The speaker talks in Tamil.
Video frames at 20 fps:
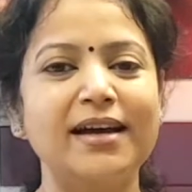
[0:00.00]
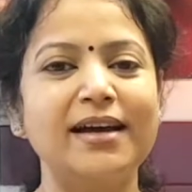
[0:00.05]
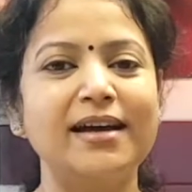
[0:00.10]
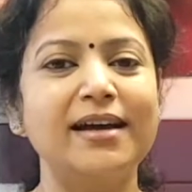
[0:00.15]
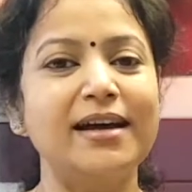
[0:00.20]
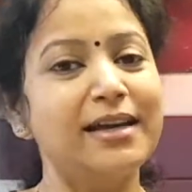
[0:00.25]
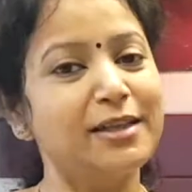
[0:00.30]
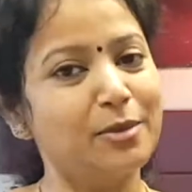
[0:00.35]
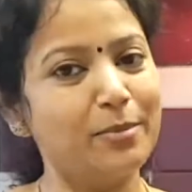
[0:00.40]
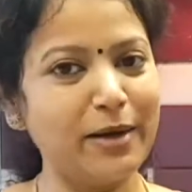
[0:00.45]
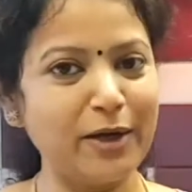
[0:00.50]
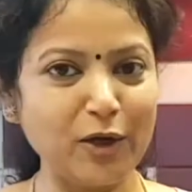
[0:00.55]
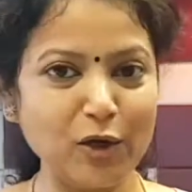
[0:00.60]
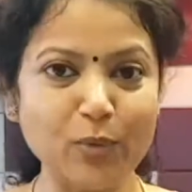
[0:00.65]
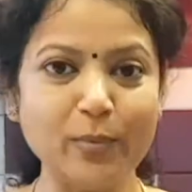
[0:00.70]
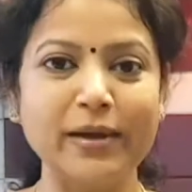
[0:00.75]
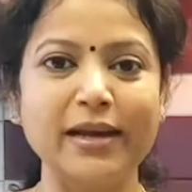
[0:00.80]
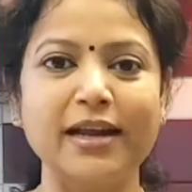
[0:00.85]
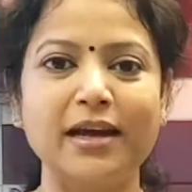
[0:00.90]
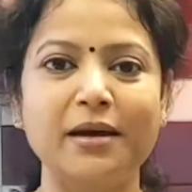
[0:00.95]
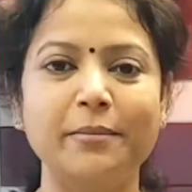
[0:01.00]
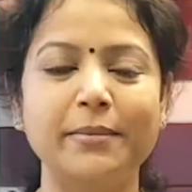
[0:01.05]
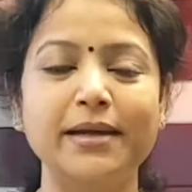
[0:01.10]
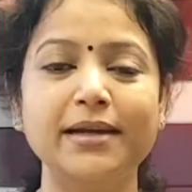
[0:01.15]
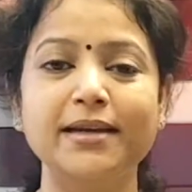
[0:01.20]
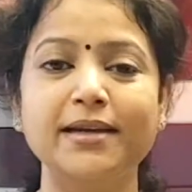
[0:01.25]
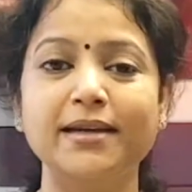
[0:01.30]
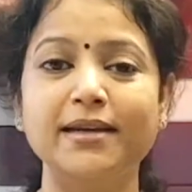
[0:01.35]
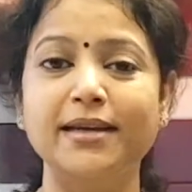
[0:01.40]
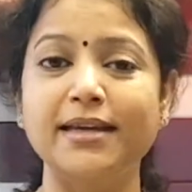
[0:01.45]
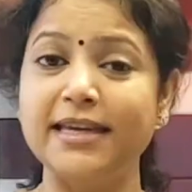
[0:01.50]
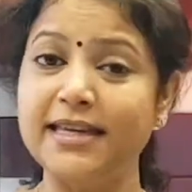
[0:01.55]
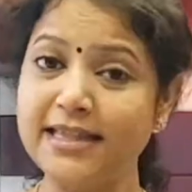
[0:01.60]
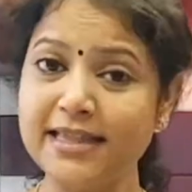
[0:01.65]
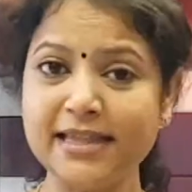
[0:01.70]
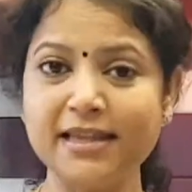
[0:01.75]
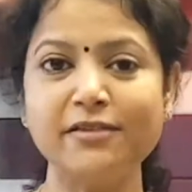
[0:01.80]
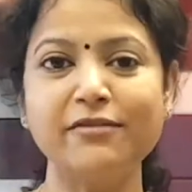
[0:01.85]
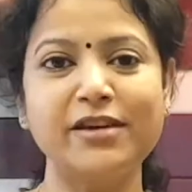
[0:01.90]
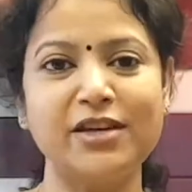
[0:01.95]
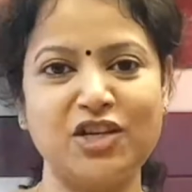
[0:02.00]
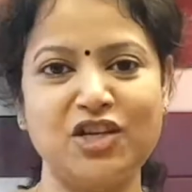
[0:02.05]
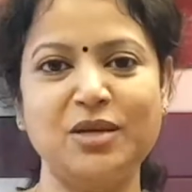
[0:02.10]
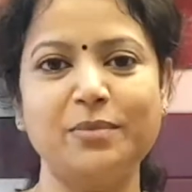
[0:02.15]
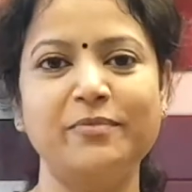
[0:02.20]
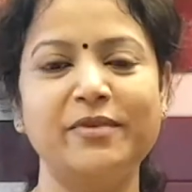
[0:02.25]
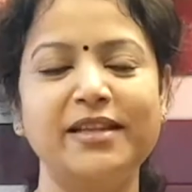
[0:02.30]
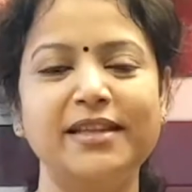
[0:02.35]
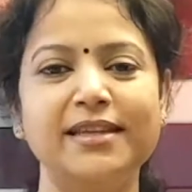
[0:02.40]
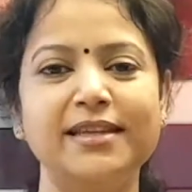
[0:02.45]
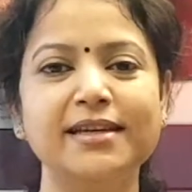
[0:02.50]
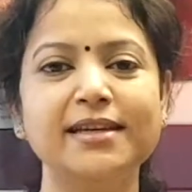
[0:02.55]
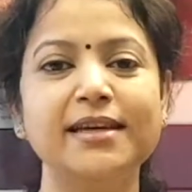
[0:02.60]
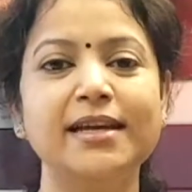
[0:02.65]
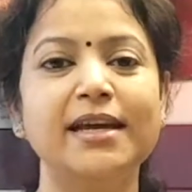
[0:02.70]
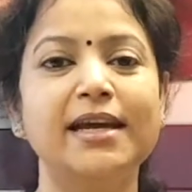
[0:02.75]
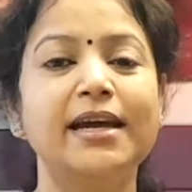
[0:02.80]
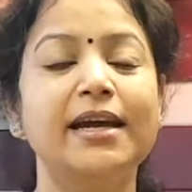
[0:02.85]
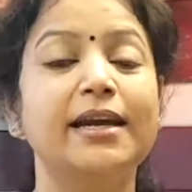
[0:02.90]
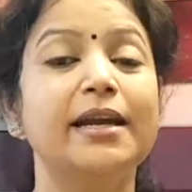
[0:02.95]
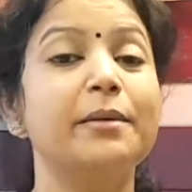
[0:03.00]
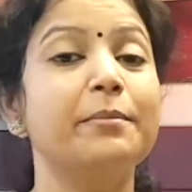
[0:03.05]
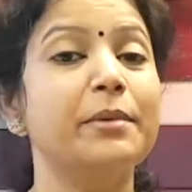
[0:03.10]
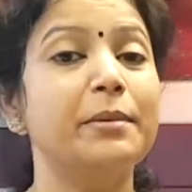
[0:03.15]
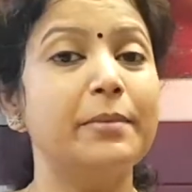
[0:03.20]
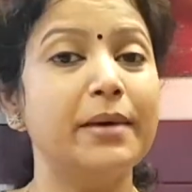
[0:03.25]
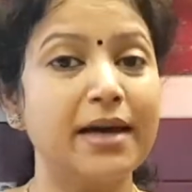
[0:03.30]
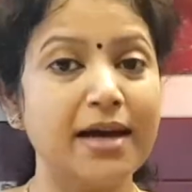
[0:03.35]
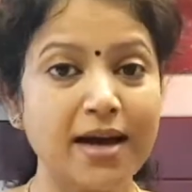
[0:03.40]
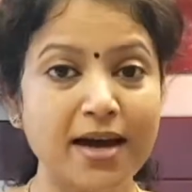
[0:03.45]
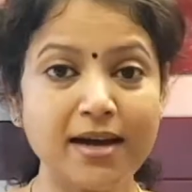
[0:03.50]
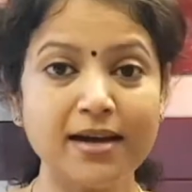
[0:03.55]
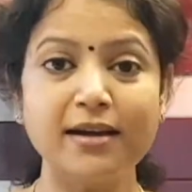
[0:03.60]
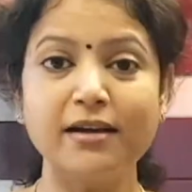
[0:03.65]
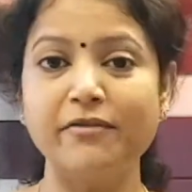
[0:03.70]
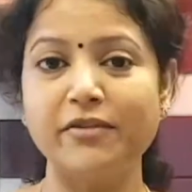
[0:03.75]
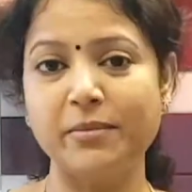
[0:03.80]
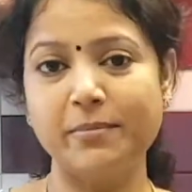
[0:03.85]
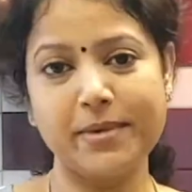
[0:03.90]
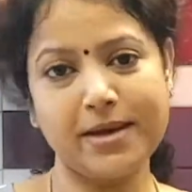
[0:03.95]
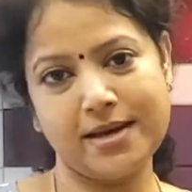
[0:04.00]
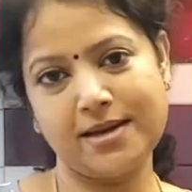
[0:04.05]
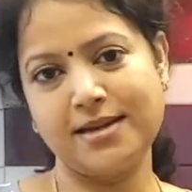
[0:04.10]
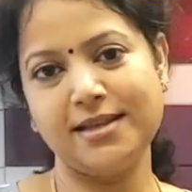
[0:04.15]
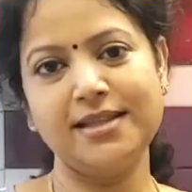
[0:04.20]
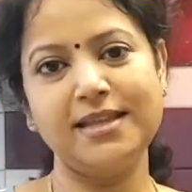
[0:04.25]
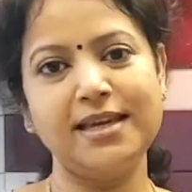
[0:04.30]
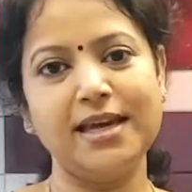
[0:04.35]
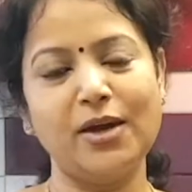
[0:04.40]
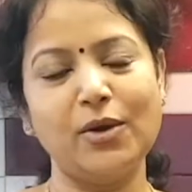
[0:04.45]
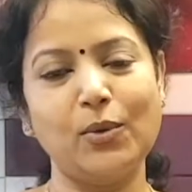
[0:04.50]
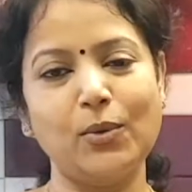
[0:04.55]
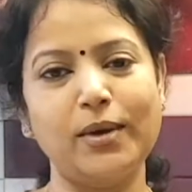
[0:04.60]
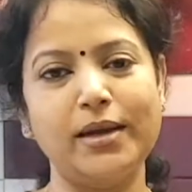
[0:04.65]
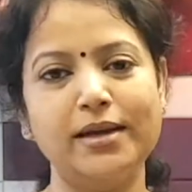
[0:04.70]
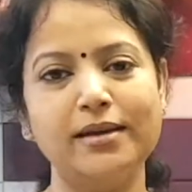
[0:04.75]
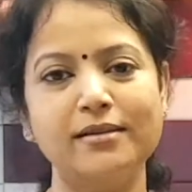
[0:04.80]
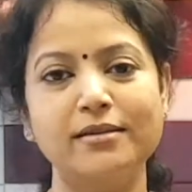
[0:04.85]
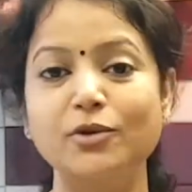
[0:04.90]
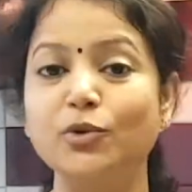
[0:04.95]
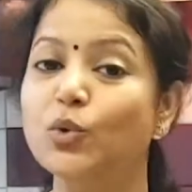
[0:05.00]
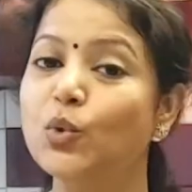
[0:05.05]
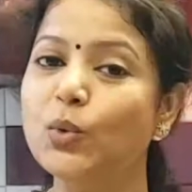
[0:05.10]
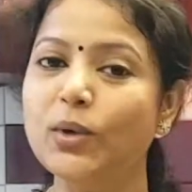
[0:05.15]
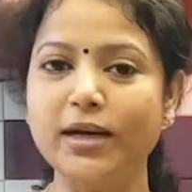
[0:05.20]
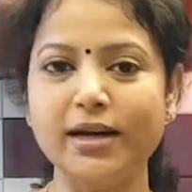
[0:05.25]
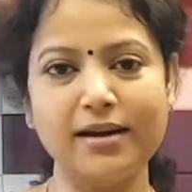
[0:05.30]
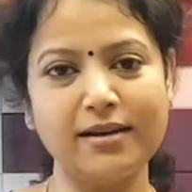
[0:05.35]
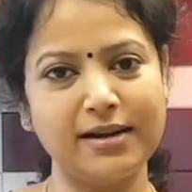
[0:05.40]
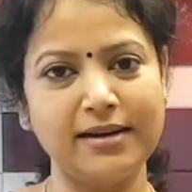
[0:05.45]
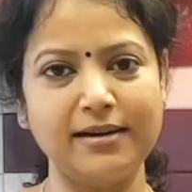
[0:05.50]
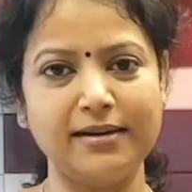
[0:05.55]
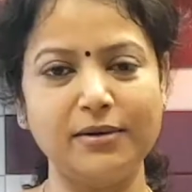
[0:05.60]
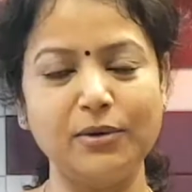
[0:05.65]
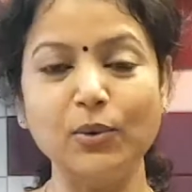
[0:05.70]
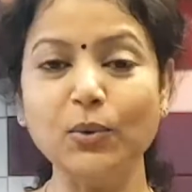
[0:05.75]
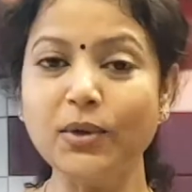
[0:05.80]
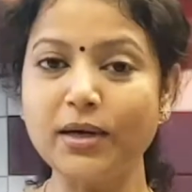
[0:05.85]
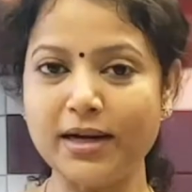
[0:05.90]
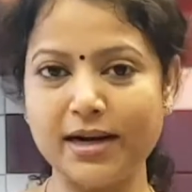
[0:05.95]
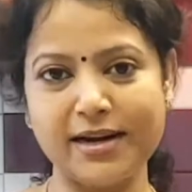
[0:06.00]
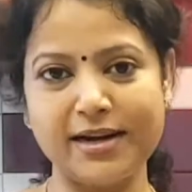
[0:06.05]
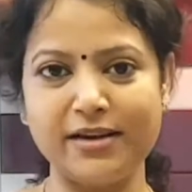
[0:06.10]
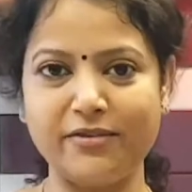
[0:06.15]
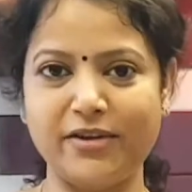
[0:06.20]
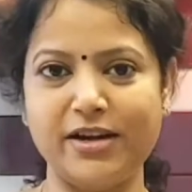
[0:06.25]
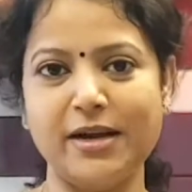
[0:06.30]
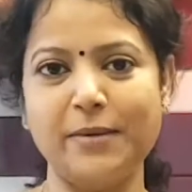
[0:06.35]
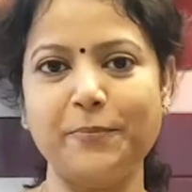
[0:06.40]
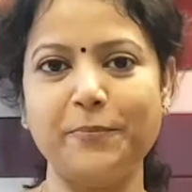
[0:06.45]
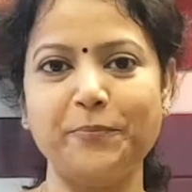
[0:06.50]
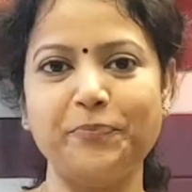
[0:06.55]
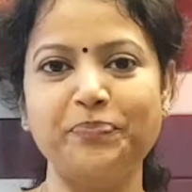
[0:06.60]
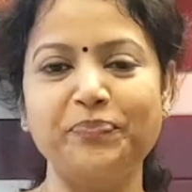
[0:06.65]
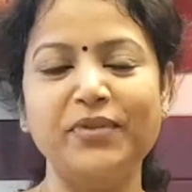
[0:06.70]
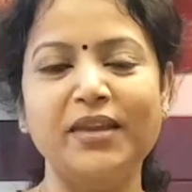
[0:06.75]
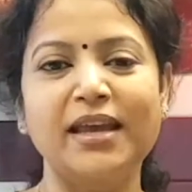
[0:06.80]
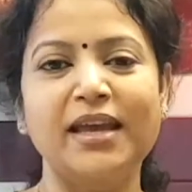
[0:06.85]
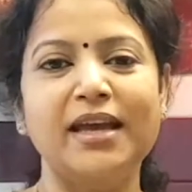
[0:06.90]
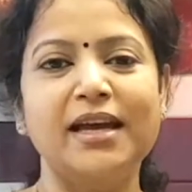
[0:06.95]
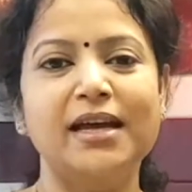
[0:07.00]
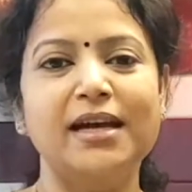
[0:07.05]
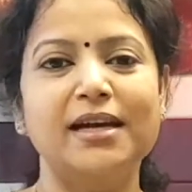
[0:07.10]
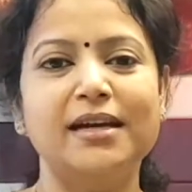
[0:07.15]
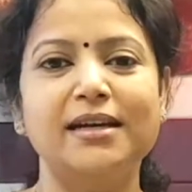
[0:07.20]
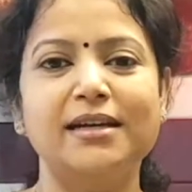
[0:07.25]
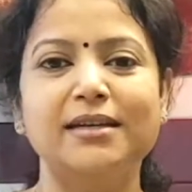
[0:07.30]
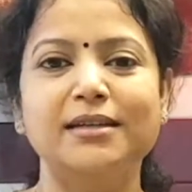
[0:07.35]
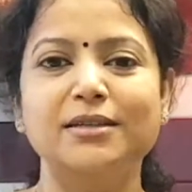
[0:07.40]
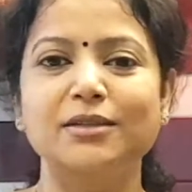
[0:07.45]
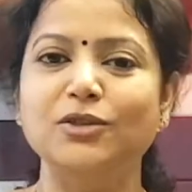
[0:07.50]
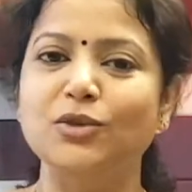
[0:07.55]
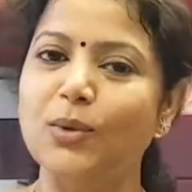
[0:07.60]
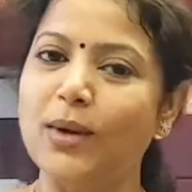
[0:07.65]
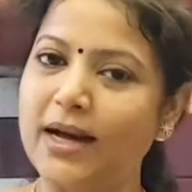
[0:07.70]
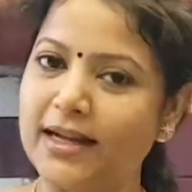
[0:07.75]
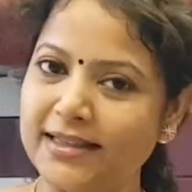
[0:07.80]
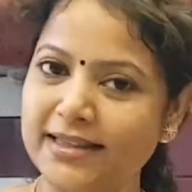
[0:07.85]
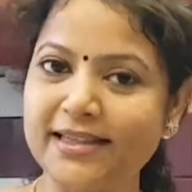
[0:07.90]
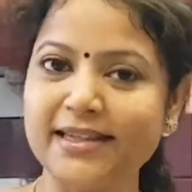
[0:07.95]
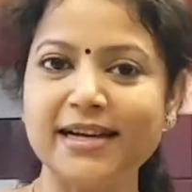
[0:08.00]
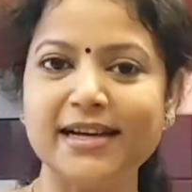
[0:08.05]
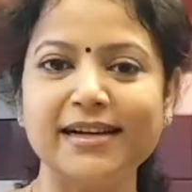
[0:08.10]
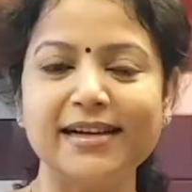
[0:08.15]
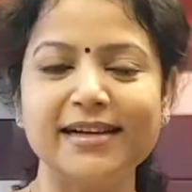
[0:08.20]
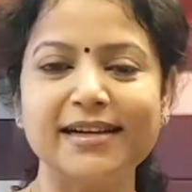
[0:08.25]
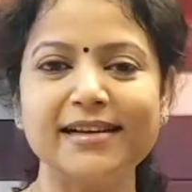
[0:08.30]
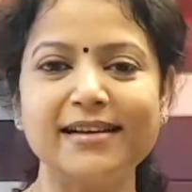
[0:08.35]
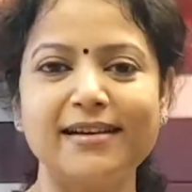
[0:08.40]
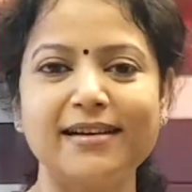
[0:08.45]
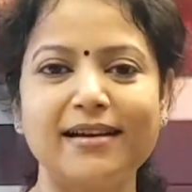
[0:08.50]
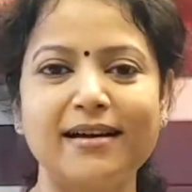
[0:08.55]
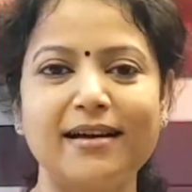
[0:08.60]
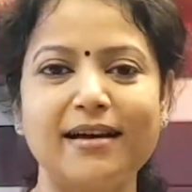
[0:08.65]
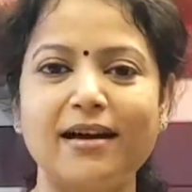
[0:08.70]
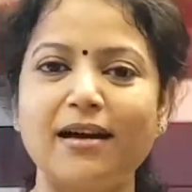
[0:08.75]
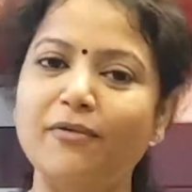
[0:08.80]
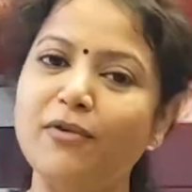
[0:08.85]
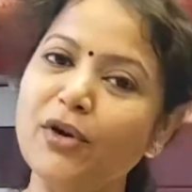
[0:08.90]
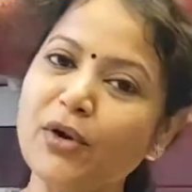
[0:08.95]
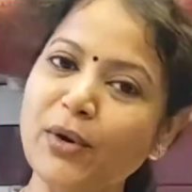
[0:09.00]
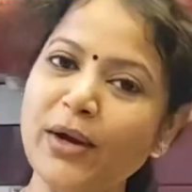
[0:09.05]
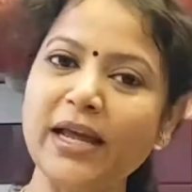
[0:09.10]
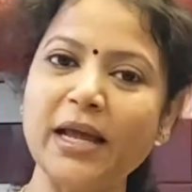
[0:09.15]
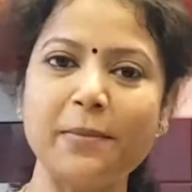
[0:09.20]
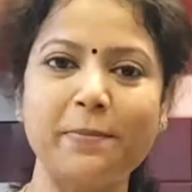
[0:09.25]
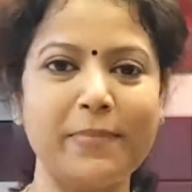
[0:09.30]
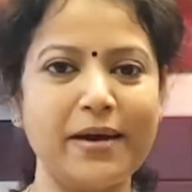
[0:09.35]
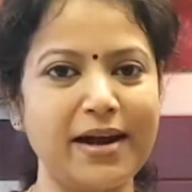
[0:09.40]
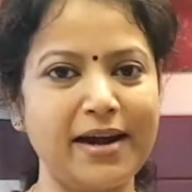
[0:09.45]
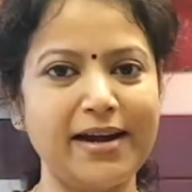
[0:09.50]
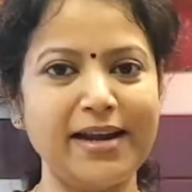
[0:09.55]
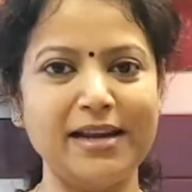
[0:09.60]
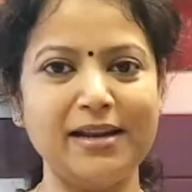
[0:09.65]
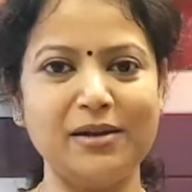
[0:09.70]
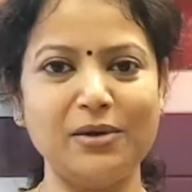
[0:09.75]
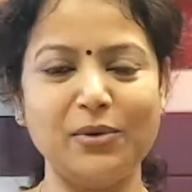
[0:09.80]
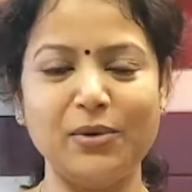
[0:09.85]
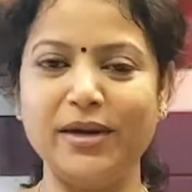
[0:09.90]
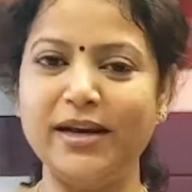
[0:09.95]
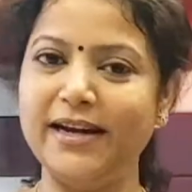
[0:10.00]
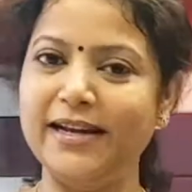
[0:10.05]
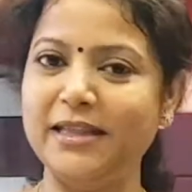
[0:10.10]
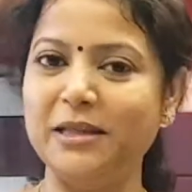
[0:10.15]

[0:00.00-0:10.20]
அது மட்டும் இல்லாமல் இந்த வருஷம் வந்து நம்ம மகாகவி பாரதியாரோட நூற்றா நூற்றாண்டு விழா ஸோ அதுக்காக அவருடைய பாடல் ஒன்று எடுத்து